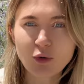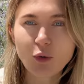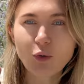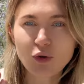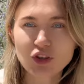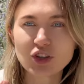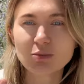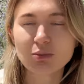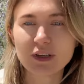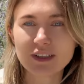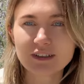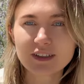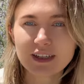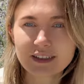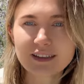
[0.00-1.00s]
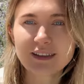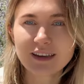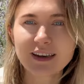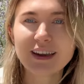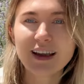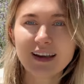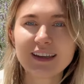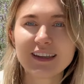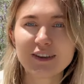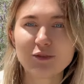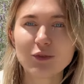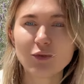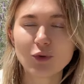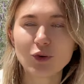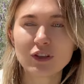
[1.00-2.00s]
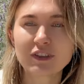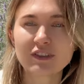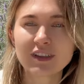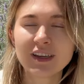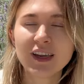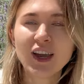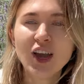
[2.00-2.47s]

его очень близко, это реально его волосы.